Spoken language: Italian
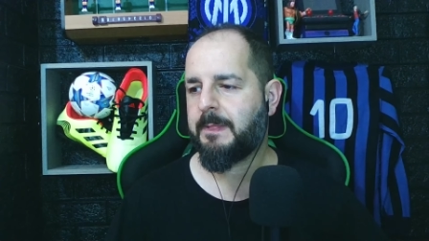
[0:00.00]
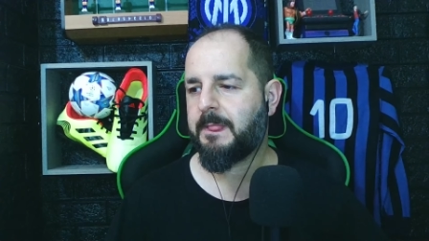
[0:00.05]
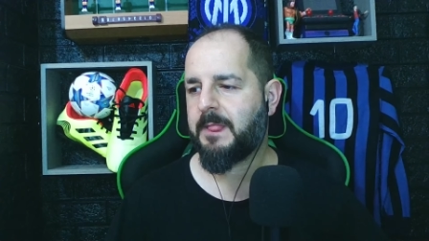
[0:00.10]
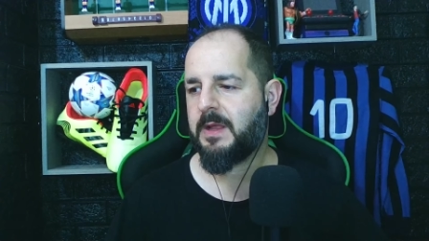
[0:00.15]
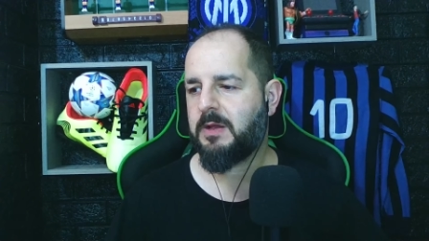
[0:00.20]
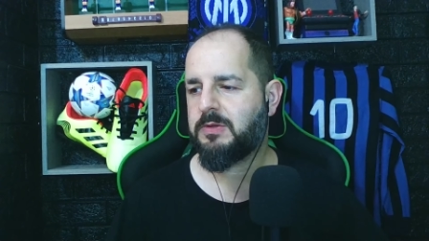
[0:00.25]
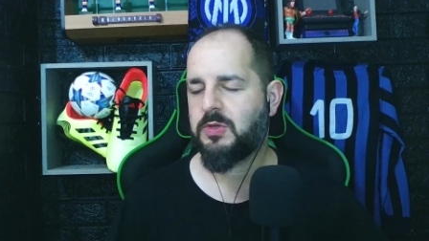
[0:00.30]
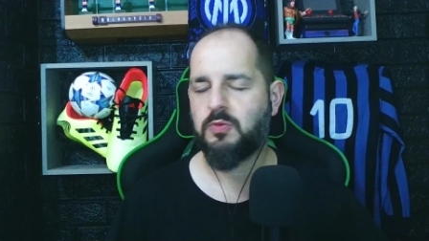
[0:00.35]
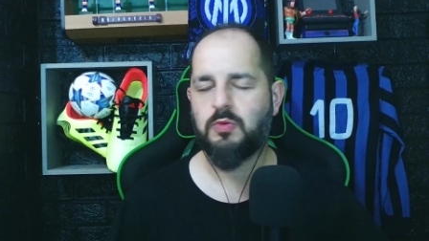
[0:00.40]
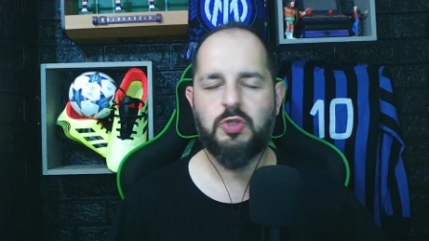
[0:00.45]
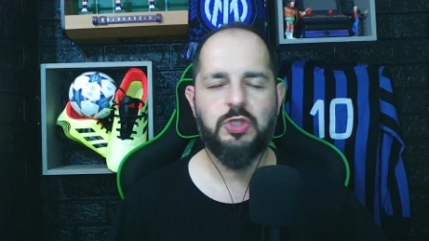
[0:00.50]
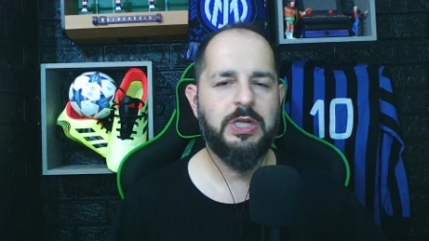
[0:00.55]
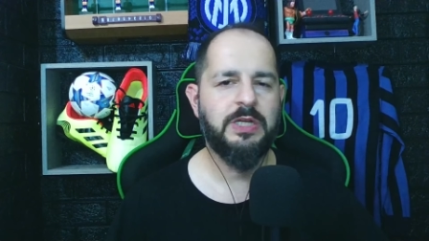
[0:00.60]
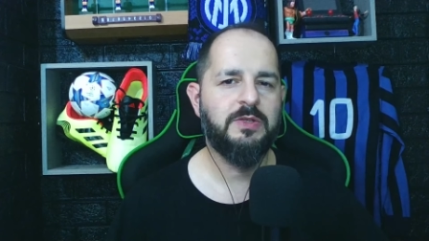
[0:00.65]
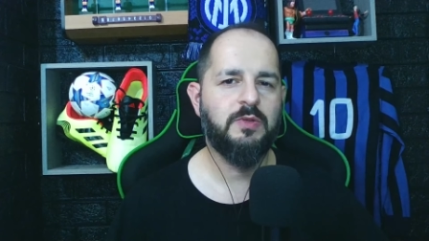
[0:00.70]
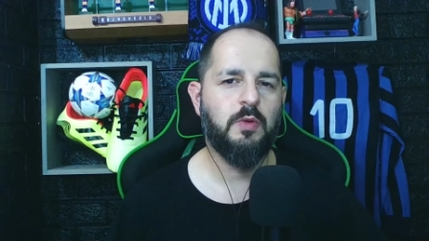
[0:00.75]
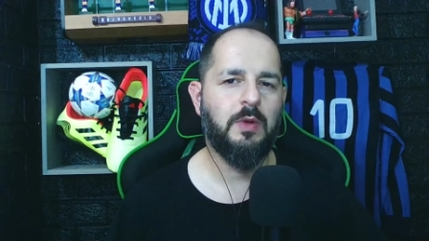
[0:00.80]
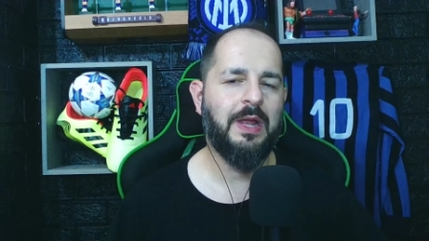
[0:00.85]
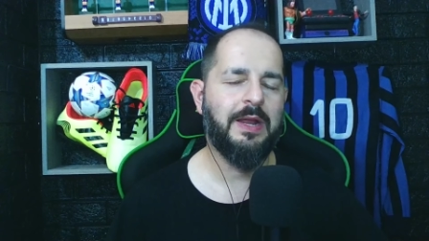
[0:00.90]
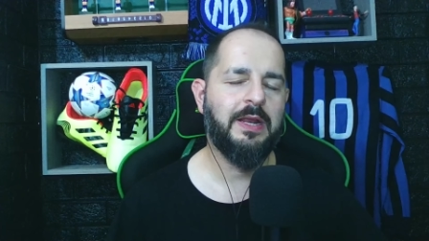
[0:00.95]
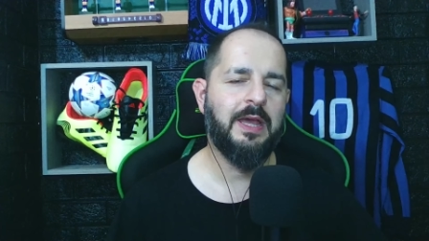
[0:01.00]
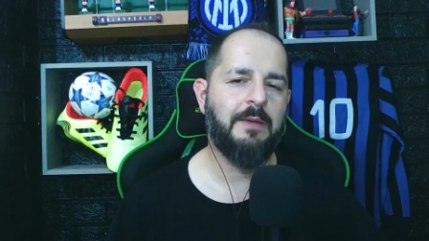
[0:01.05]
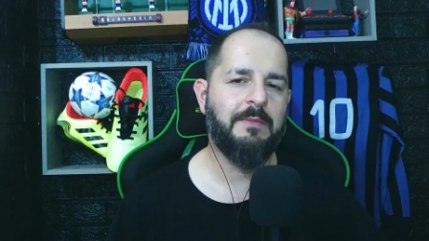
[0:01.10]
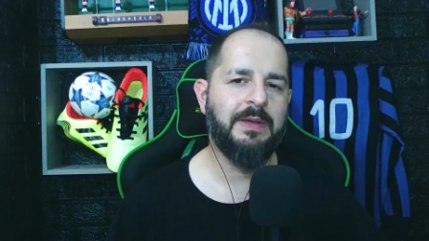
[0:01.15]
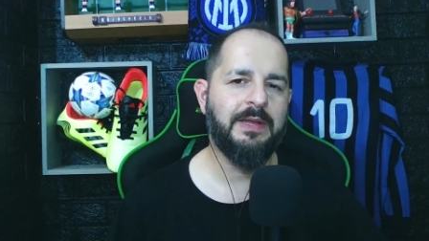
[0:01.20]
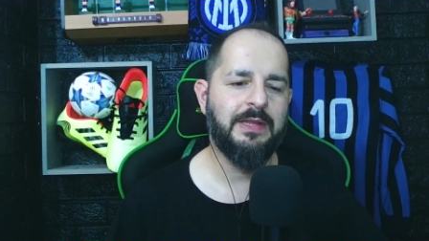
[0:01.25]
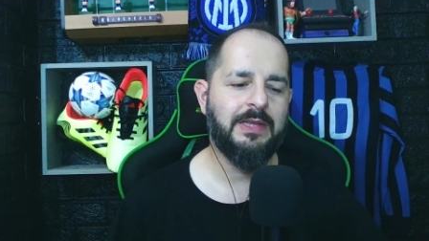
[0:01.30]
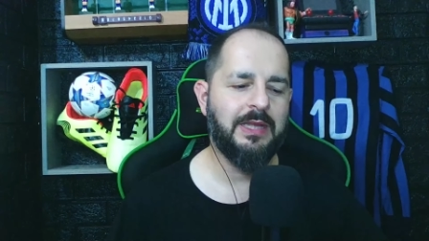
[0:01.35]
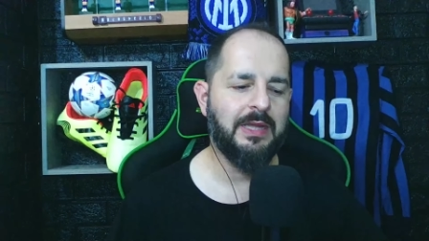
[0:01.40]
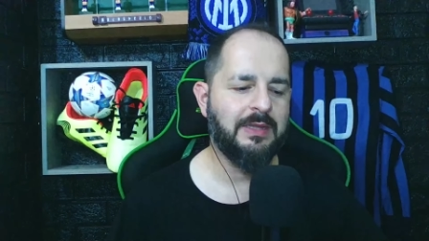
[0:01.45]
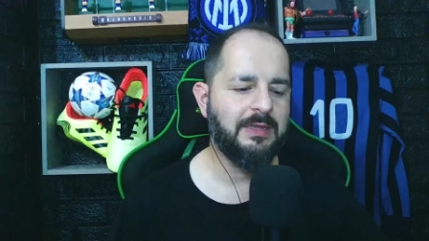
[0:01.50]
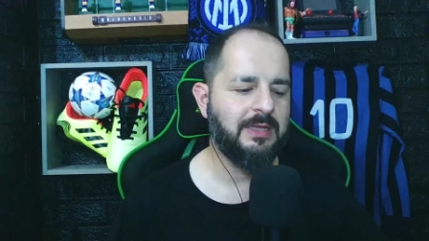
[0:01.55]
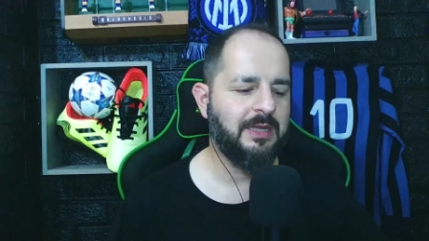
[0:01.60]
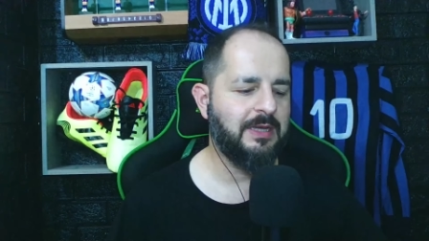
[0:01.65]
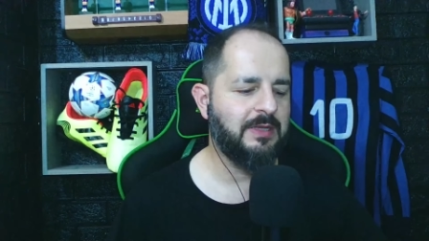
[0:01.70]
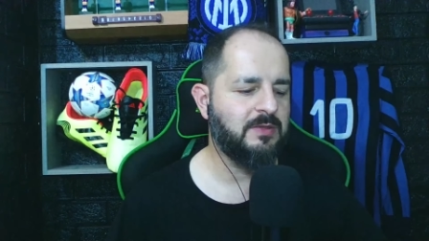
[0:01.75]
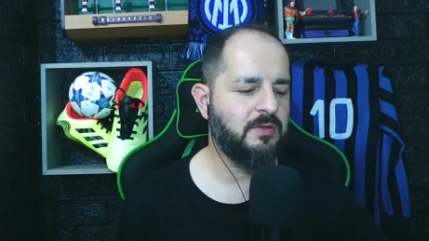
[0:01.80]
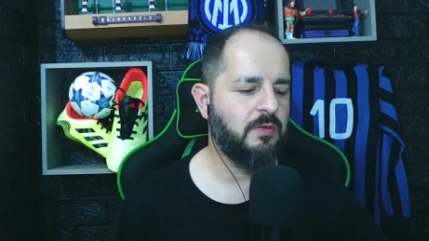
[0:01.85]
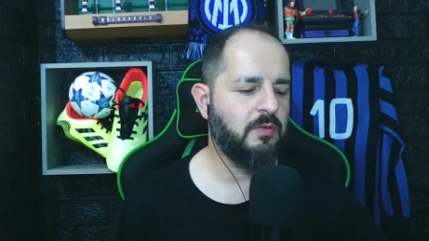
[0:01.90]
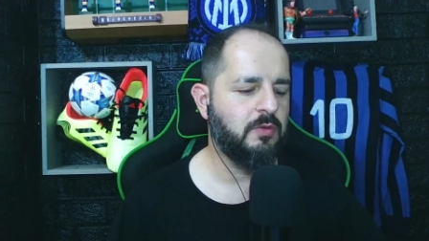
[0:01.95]
questo è successo largamente
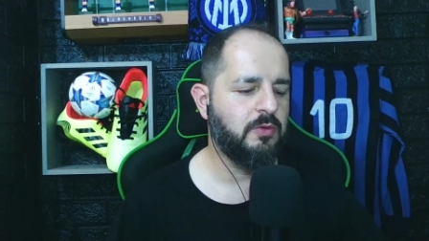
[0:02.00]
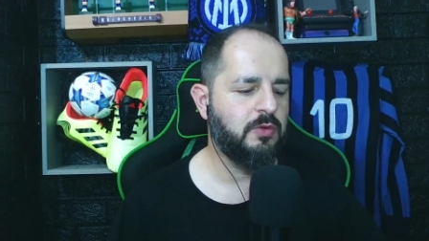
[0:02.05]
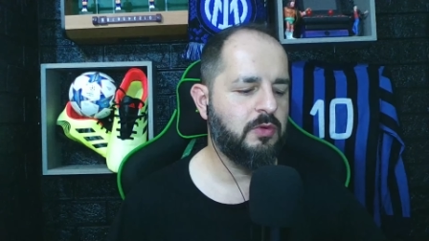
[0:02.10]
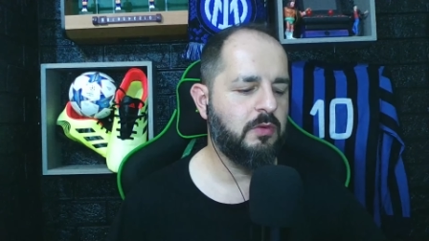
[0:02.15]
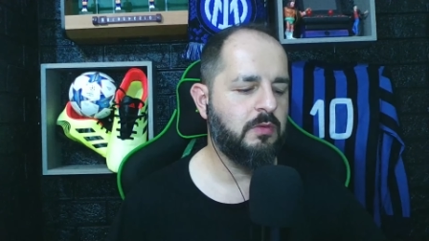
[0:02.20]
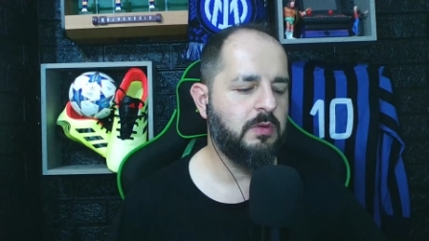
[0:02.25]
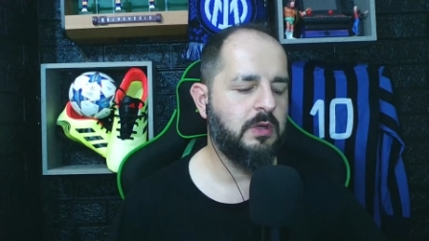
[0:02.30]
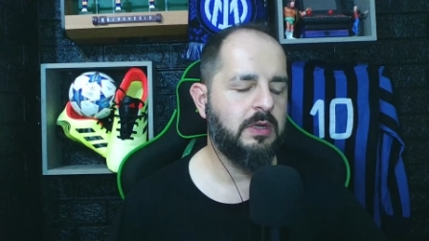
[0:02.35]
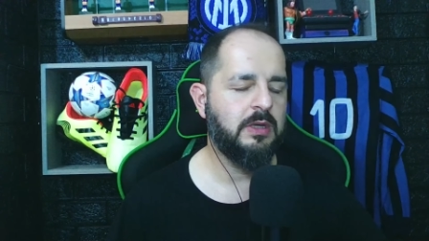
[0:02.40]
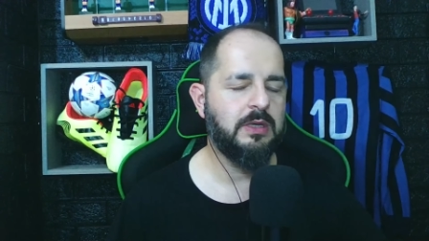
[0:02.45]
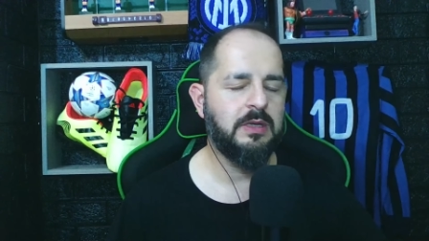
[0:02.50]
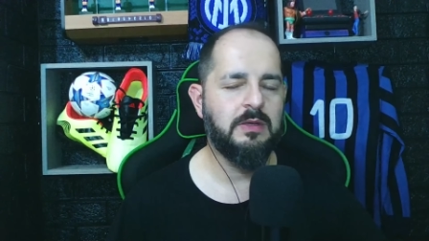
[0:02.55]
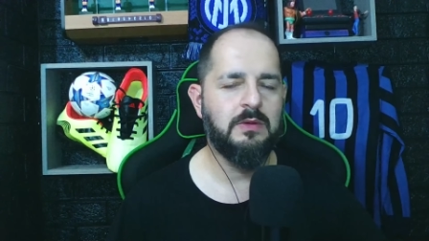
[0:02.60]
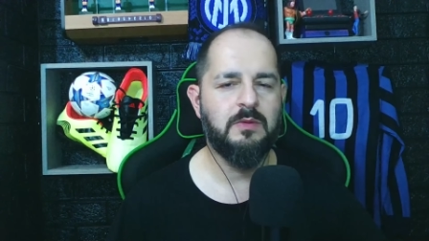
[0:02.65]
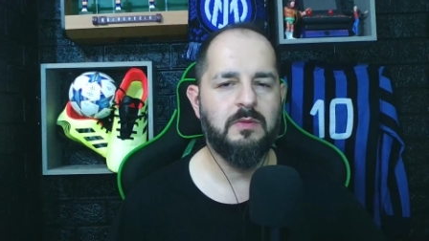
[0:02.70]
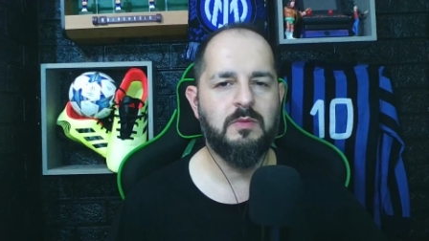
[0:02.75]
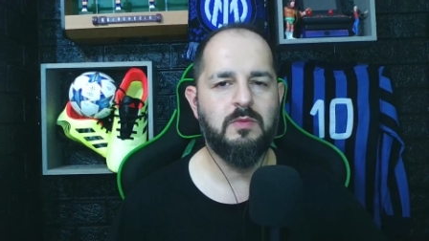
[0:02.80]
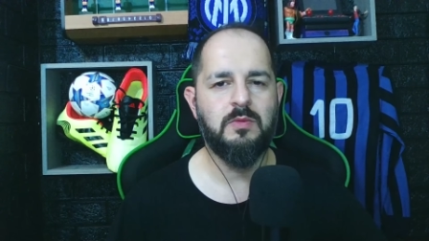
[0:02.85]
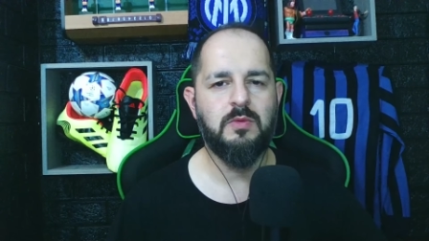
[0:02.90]
atteso contro il,